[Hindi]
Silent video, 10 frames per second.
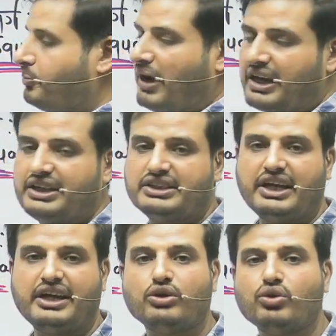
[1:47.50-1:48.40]
बाकी सारे
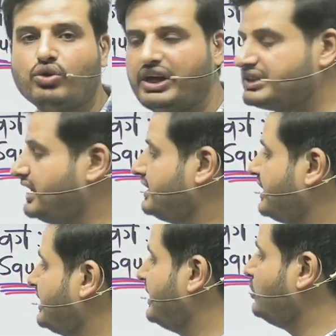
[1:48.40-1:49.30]
अंकों को एक साथ
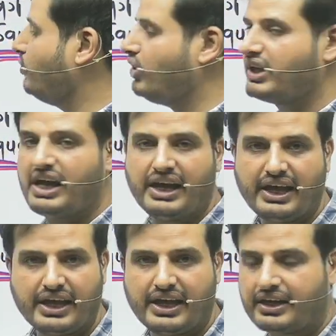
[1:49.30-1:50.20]
रखना तो वो क्या है
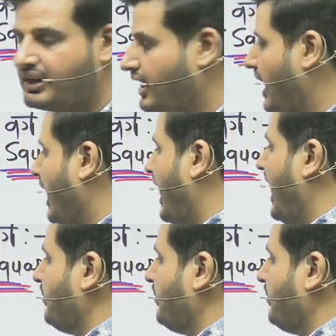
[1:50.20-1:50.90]
एक आप